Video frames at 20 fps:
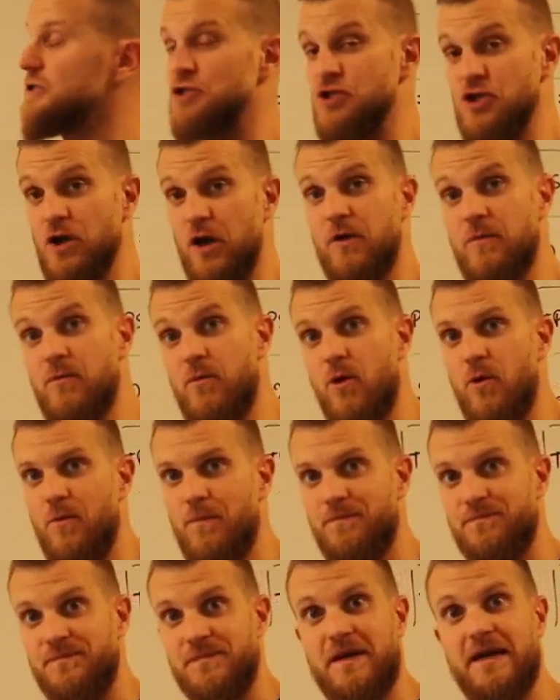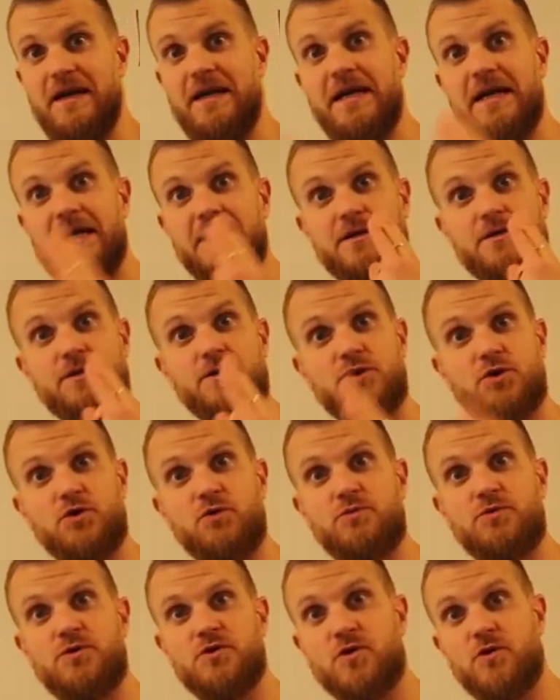seul mot et
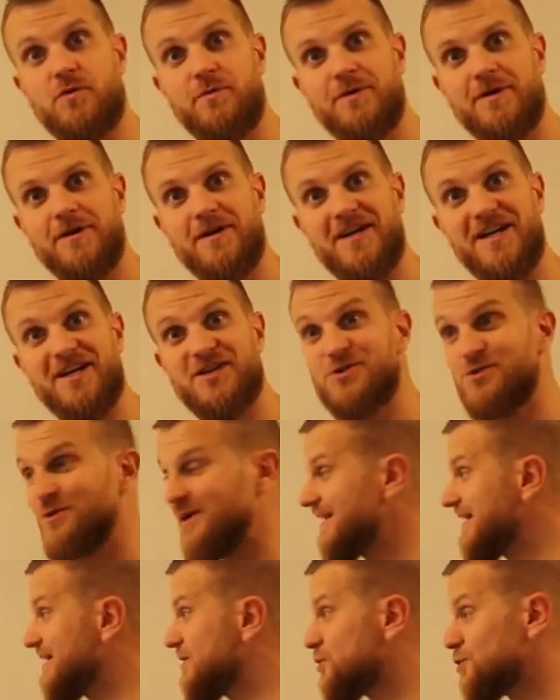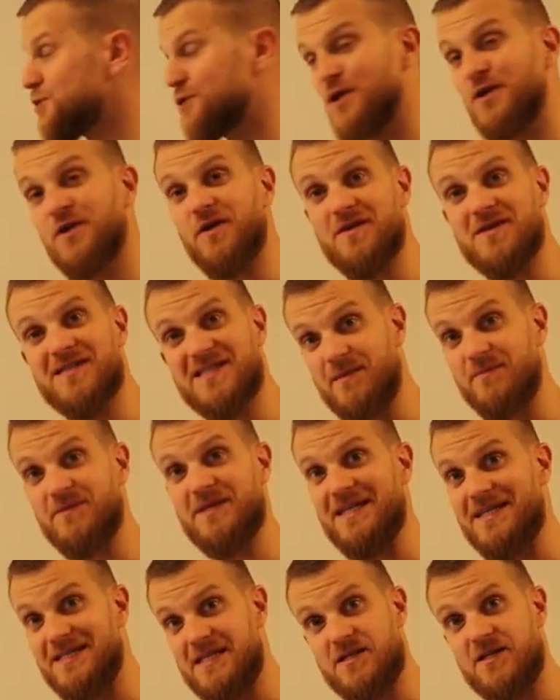scoop du scoop, tu as les deux seuls temps simples
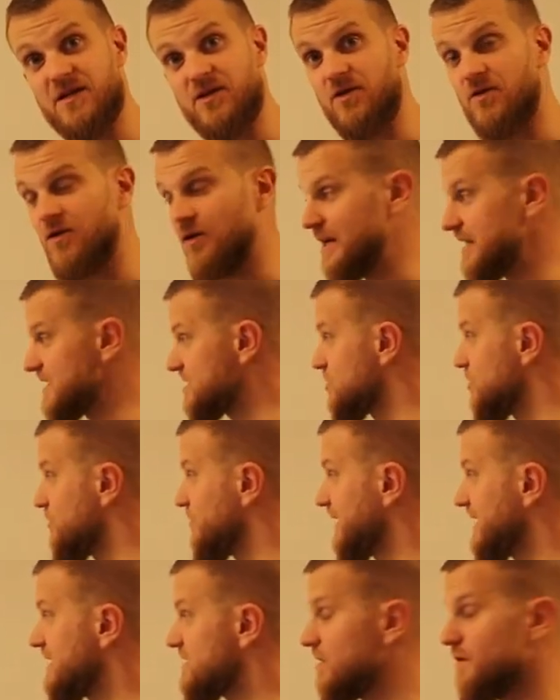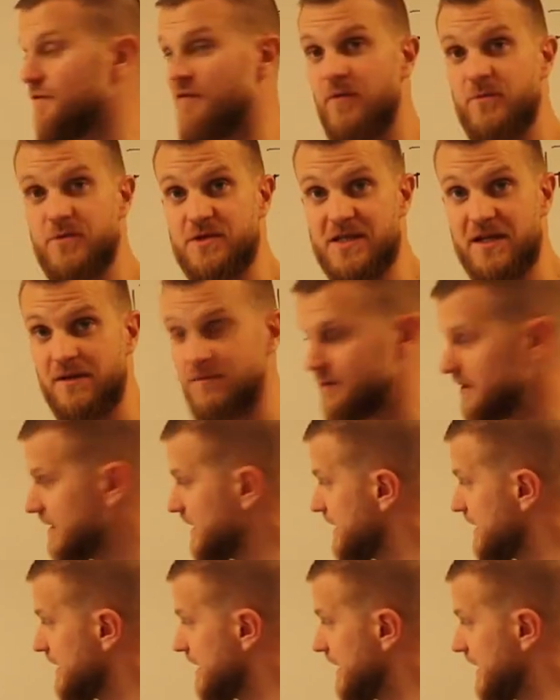qui existent en langue anglaise, le présent en forme simple
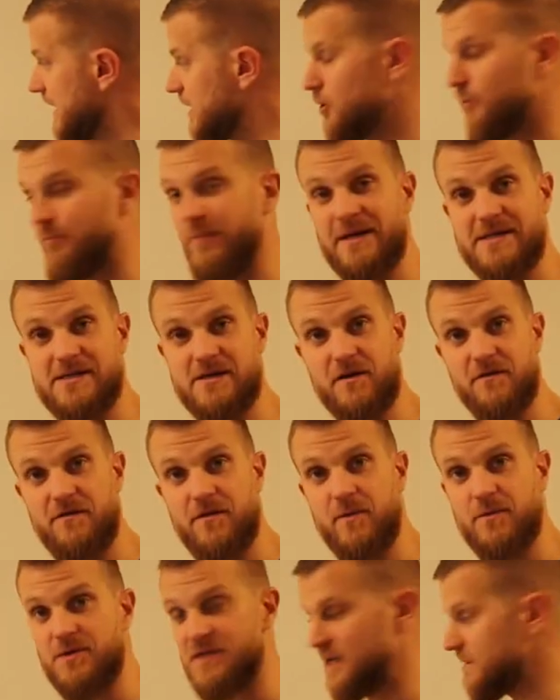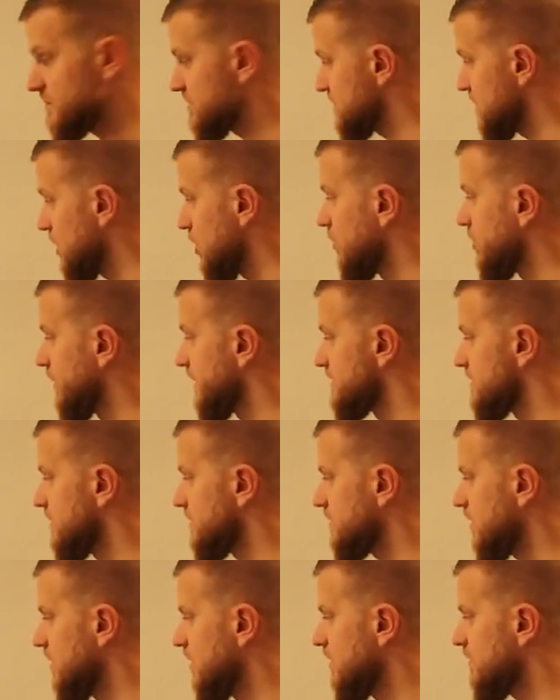et le passé en forme simple. Ça
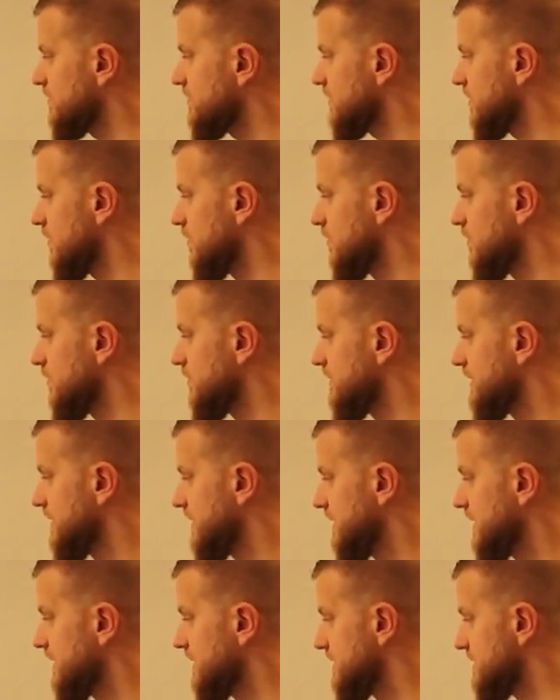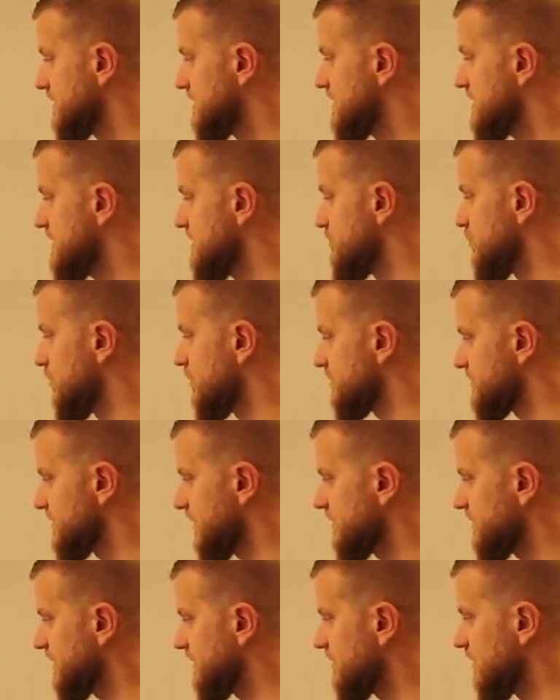représente environ
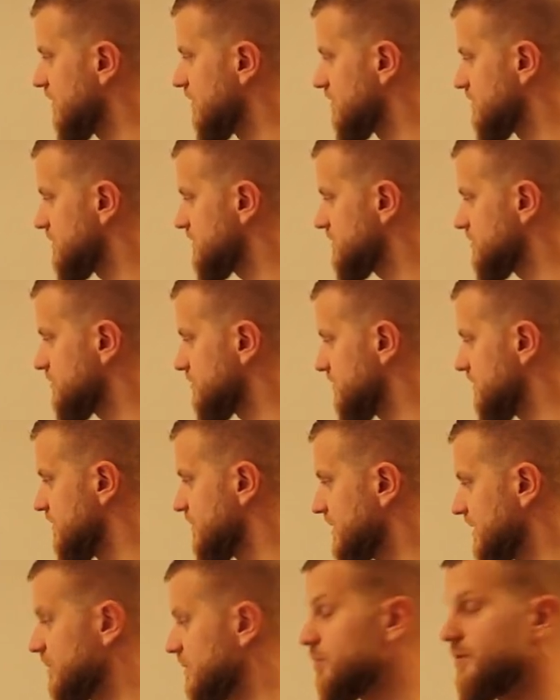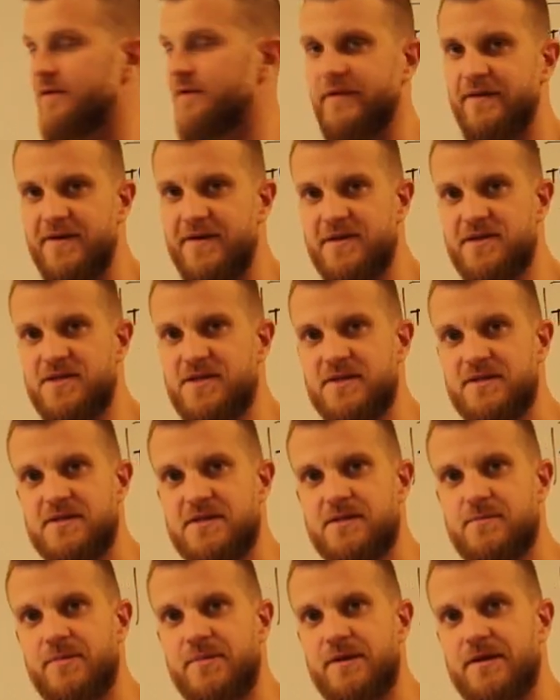10% des temps, si on devait mettre un pourcentage. Hein,
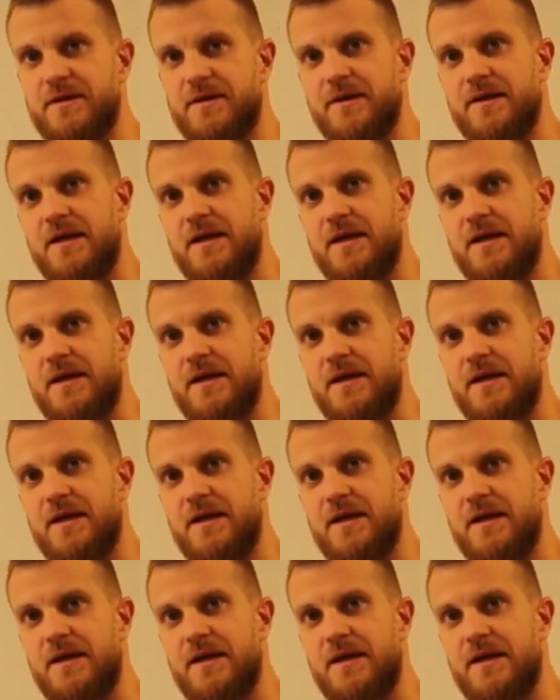c'est pas...